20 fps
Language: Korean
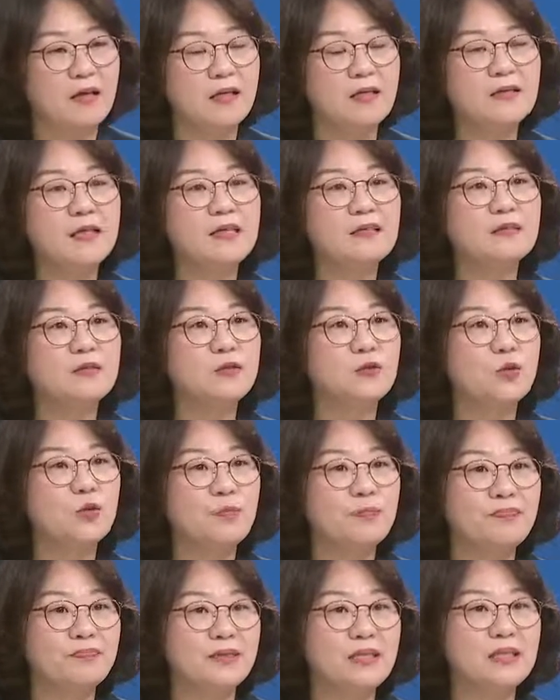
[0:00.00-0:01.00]
일단은
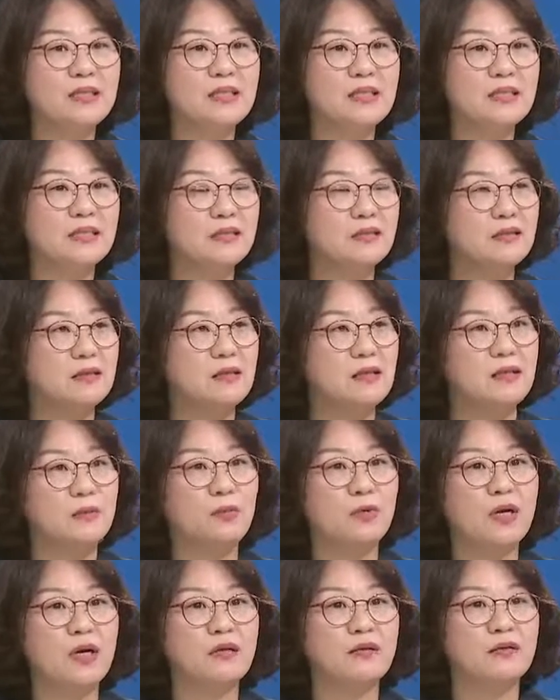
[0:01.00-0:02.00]
좀 이제 이
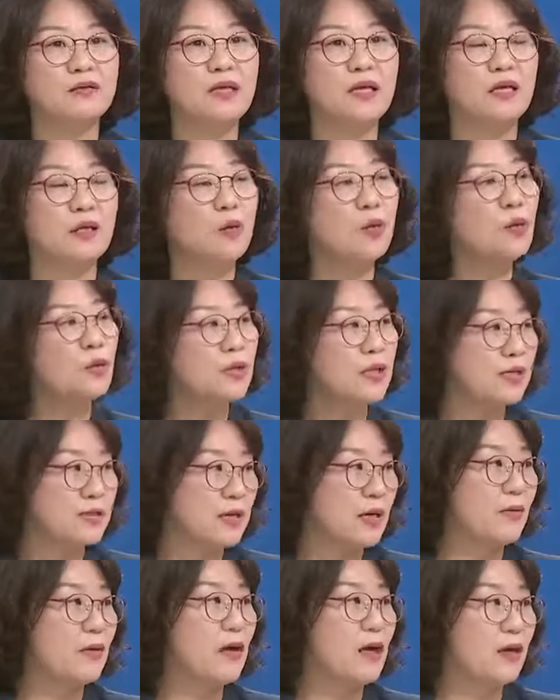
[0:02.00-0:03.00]
뭐라 그러나 이 코로나
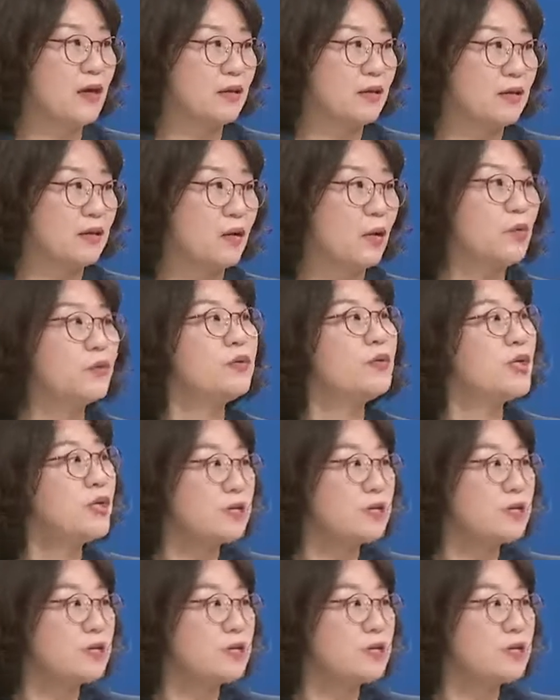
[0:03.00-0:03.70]
상황이 네, 어떻게 네.